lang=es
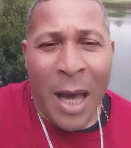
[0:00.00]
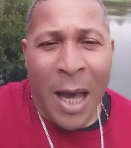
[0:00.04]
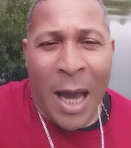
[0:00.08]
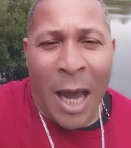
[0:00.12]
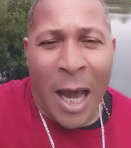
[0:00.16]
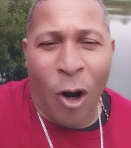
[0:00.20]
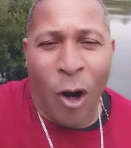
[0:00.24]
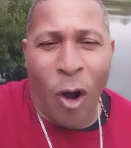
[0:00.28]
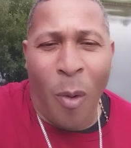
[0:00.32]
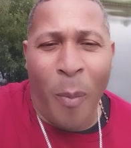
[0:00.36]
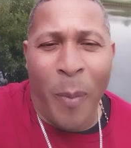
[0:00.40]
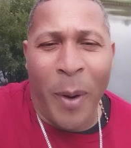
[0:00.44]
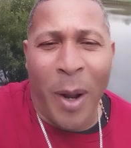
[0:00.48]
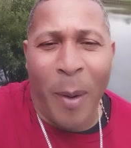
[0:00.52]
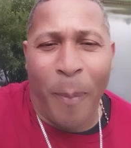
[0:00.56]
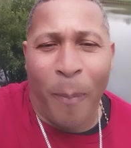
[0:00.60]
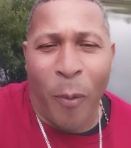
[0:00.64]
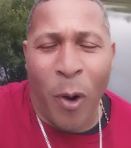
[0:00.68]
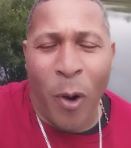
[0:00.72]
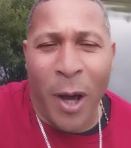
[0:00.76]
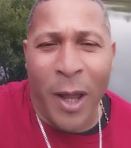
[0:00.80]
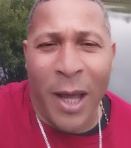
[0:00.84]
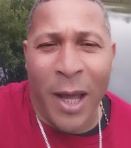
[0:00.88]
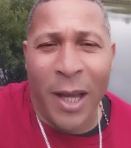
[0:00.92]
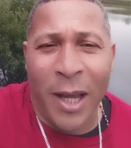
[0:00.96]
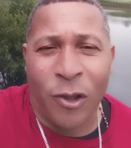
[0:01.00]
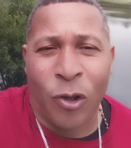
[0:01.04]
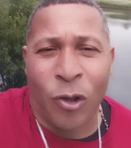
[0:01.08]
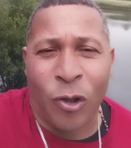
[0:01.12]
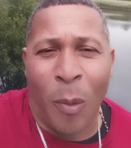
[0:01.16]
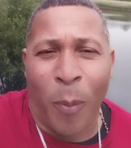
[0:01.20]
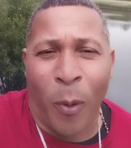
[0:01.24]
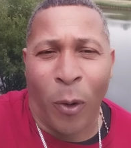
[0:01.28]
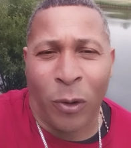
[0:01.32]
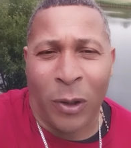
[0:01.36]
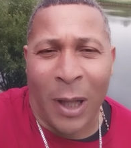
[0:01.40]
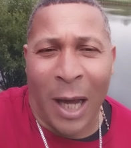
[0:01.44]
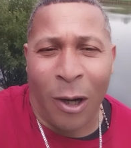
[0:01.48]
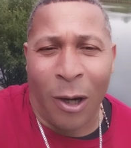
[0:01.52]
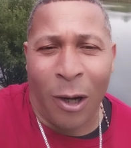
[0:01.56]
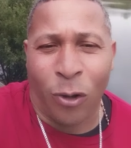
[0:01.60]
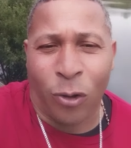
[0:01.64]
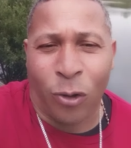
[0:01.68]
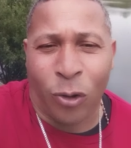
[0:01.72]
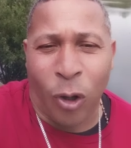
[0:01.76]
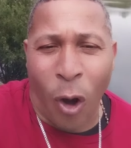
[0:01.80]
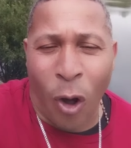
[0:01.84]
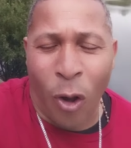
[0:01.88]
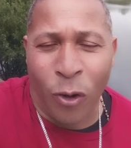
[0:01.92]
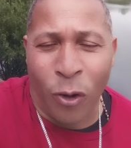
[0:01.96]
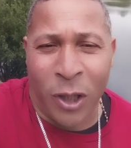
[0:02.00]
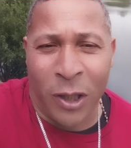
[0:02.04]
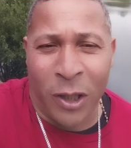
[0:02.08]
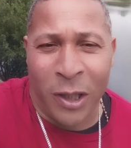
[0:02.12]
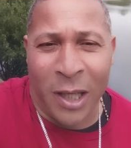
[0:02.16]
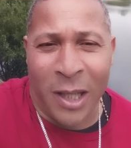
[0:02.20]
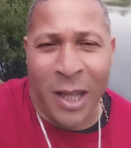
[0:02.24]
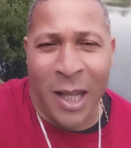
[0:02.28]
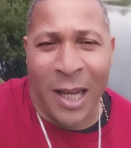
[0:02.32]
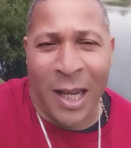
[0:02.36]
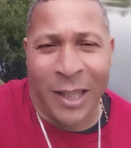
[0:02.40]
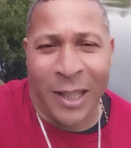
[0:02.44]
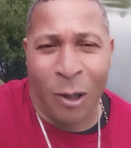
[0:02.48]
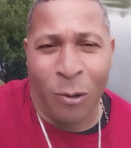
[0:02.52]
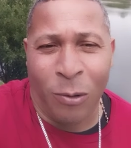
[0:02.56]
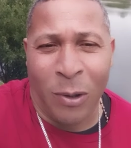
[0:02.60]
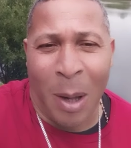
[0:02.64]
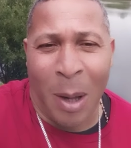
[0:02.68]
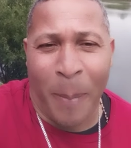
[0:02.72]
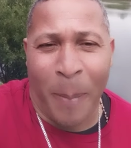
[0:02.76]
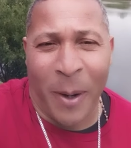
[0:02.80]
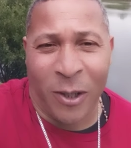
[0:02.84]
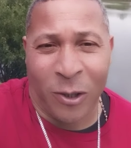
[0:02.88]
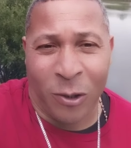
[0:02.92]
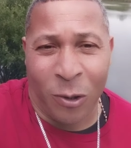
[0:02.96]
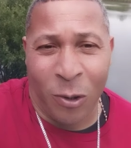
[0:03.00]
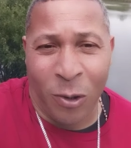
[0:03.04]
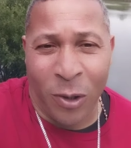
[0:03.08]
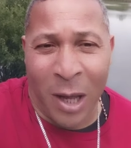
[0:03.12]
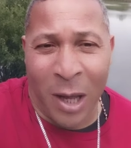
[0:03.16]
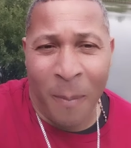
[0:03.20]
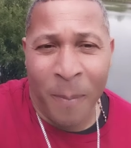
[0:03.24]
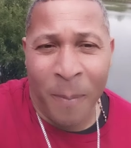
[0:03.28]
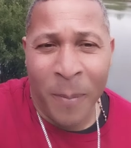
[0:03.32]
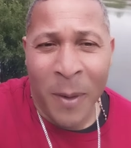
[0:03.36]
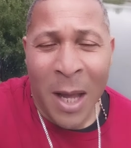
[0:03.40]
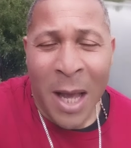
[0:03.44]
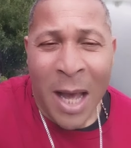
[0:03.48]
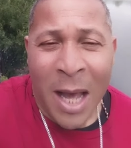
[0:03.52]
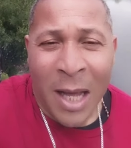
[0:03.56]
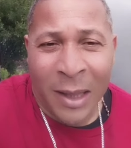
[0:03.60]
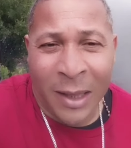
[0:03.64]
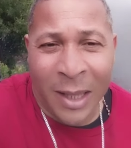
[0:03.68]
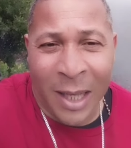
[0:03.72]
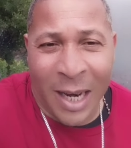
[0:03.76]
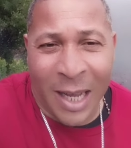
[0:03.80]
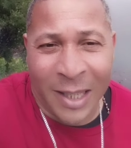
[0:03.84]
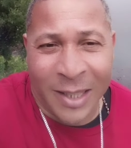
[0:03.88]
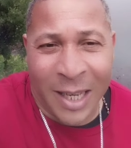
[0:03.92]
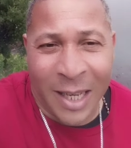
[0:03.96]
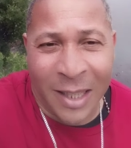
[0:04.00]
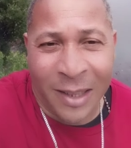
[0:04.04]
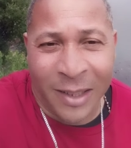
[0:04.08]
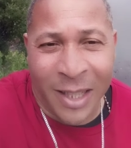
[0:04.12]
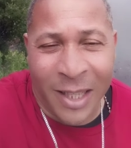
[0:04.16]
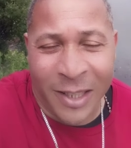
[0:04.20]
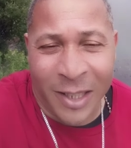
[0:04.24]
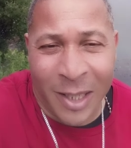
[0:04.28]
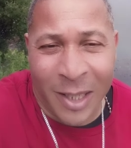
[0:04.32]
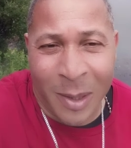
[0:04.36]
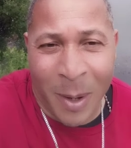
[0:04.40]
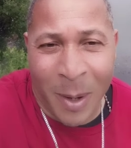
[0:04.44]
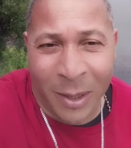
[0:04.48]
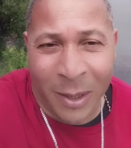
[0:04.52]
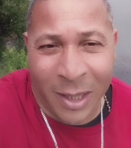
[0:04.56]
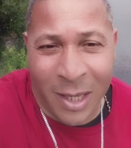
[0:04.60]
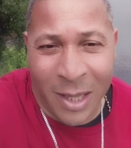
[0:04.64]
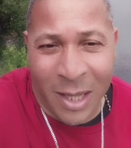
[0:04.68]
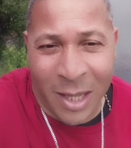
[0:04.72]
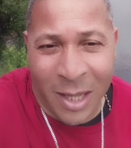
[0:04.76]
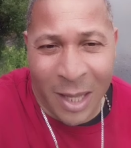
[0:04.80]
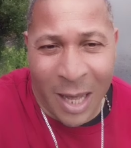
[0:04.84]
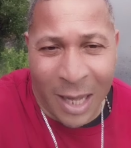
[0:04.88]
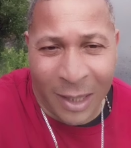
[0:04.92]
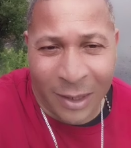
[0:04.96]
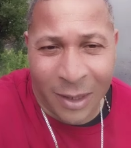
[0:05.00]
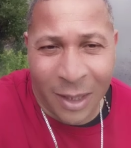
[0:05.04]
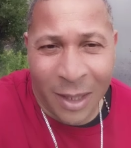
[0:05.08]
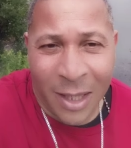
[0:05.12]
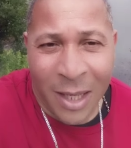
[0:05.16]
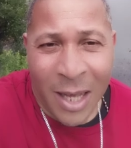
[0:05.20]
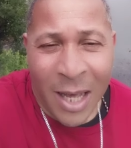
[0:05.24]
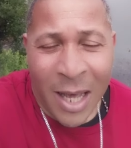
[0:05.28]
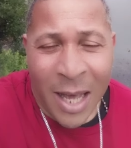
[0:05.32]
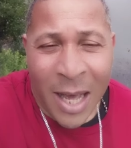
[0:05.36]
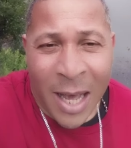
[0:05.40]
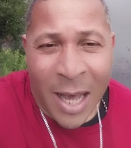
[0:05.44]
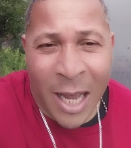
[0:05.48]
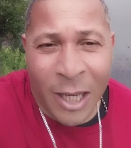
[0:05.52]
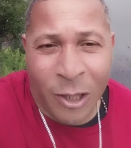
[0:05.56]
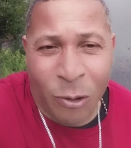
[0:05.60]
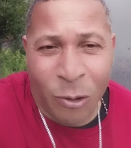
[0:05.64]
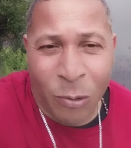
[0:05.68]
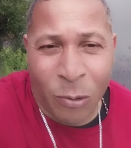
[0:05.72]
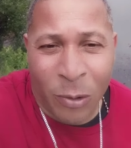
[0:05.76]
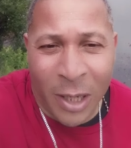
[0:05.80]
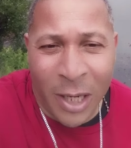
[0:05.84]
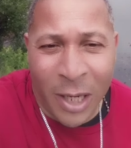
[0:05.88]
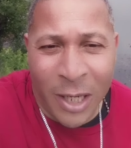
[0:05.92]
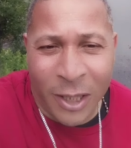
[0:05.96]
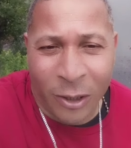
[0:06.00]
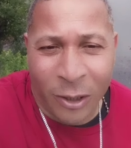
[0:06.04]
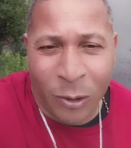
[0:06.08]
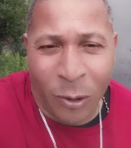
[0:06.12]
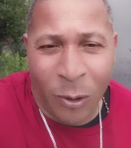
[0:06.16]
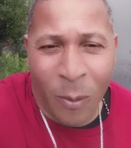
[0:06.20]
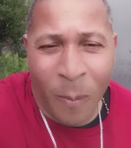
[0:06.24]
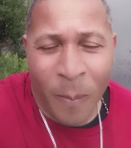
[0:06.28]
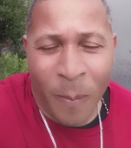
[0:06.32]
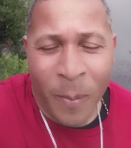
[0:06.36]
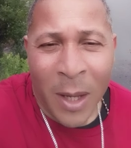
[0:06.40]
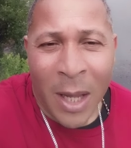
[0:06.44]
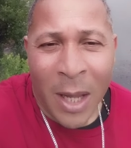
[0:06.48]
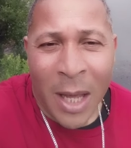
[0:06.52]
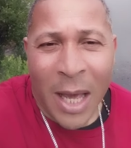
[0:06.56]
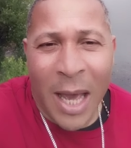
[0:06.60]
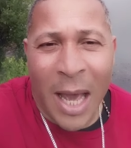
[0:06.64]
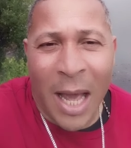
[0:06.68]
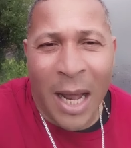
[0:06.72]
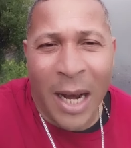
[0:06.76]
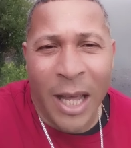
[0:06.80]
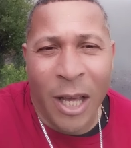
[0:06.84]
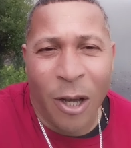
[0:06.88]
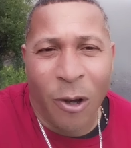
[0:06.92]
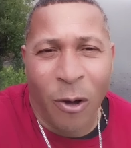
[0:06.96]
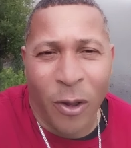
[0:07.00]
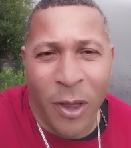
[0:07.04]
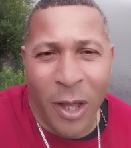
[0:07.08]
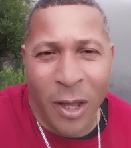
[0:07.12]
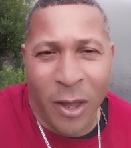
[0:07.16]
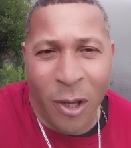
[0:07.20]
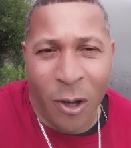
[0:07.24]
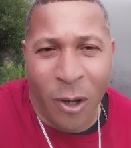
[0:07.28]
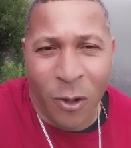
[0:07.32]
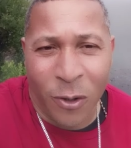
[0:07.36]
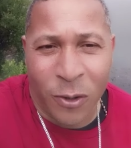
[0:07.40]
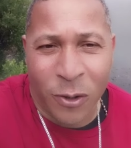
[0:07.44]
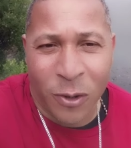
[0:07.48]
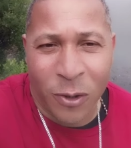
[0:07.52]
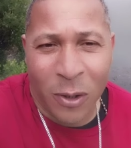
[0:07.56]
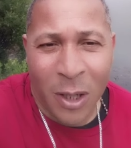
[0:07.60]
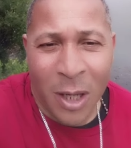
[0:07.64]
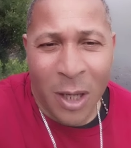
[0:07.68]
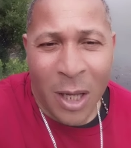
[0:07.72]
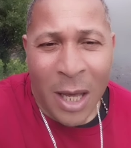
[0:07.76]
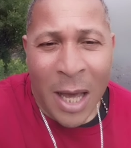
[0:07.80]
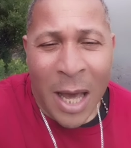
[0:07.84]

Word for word: El hombre puede soportarlo todo si tiene la segunda persona de la Santísima Trinidad, Jesucristo, el Hijo de Dios.